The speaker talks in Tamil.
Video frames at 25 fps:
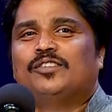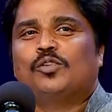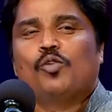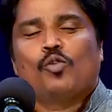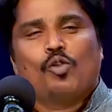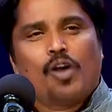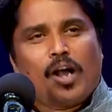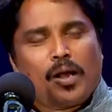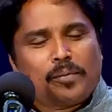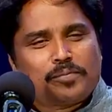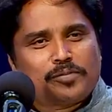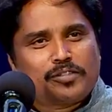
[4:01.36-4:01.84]

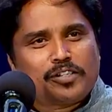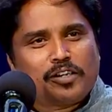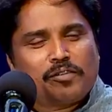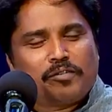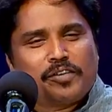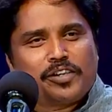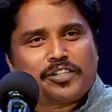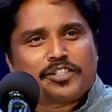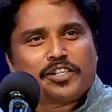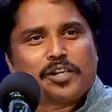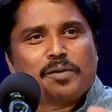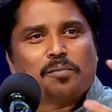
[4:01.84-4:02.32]
உங்கள்
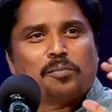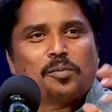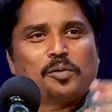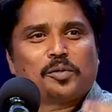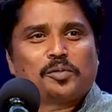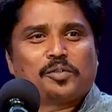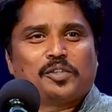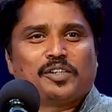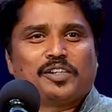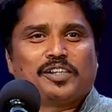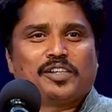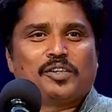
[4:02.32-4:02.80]
அப்சர்வேஷனை
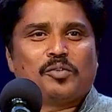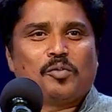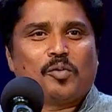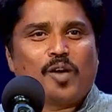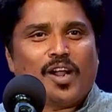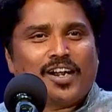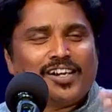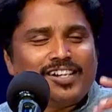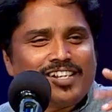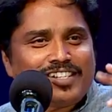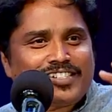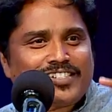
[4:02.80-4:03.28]
பொறுத்து இருக்குது
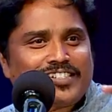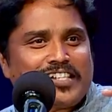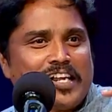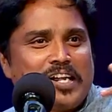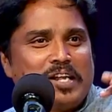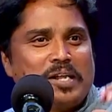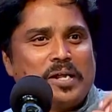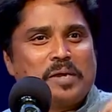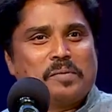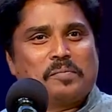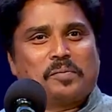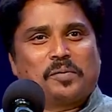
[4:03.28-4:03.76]
உங்கள்
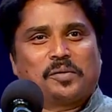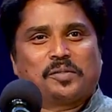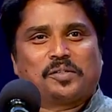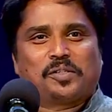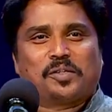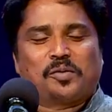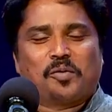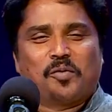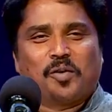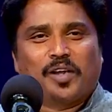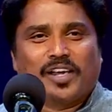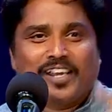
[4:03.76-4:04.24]
அண்டர்ஸ்டாண்டிங்கை பொறுத்து
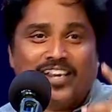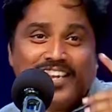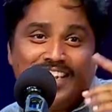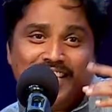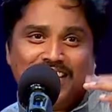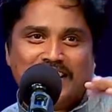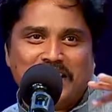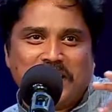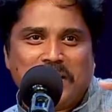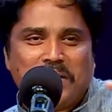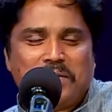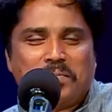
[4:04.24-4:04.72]
இருக்குது உங்கள்
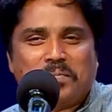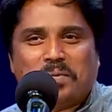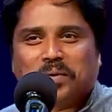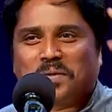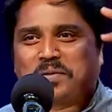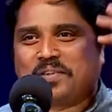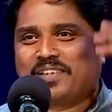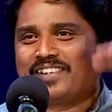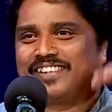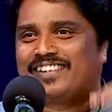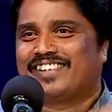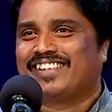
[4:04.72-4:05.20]
ஈல்டிங்கை
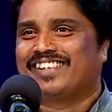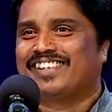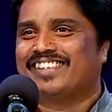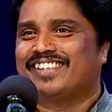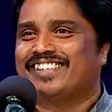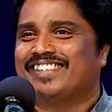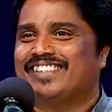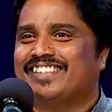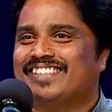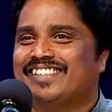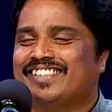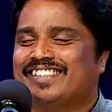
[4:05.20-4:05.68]
பொறுத்து
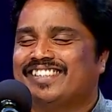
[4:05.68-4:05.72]
இருக்குது